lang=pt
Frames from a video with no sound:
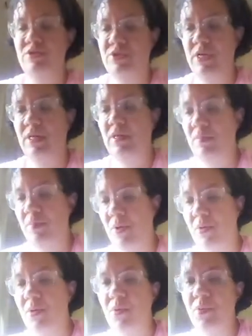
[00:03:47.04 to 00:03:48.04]
Gente,
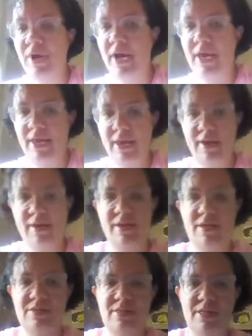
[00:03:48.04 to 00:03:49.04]
procura aí
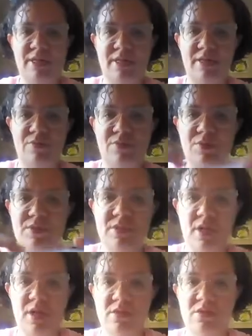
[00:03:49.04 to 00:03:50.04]
na cidade de
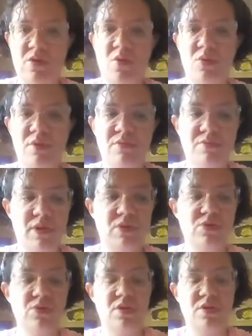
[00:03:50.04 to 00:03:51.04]
vocês onde
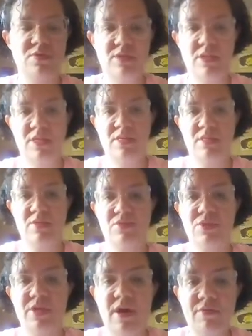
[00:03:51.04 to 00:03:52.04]
vende os olhinhos
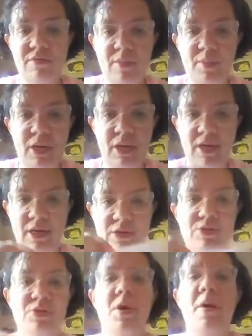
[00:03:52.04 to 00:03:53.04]
adesivos da Fabi
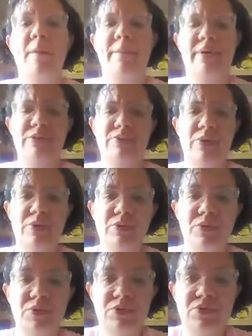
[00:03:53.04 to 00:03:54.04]
Lins. Pessoal
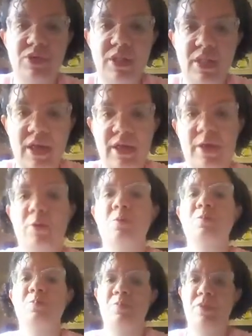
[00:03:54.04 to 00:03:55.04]
do Rio de Janeiro,
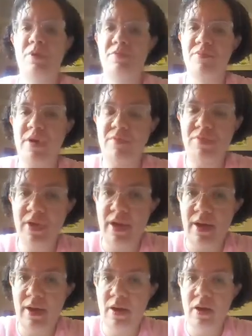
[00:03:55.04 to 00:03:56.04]
vai
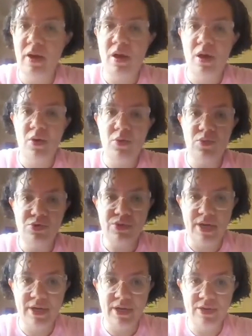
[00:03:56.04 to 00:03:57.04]
ficar o
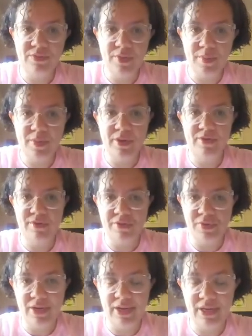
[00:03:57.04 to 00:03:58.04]
Instagram de Fabi
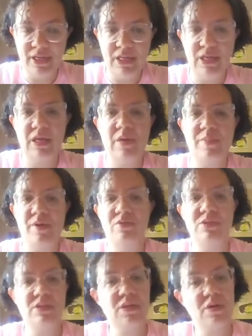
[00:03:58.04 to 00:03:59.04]
vai ficar aqui para
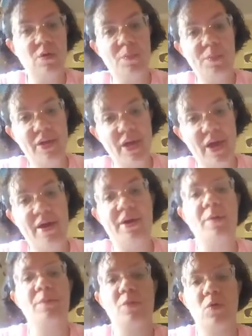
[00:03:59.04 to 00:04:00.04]
vocês
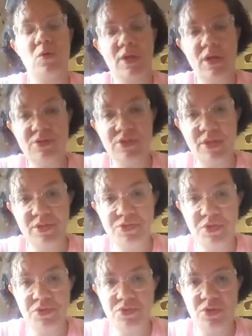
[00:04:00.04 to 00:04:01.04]
acompanharem onde ela está
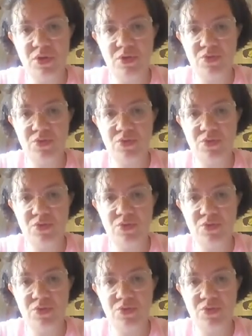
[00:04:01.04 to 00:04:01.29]
deixando os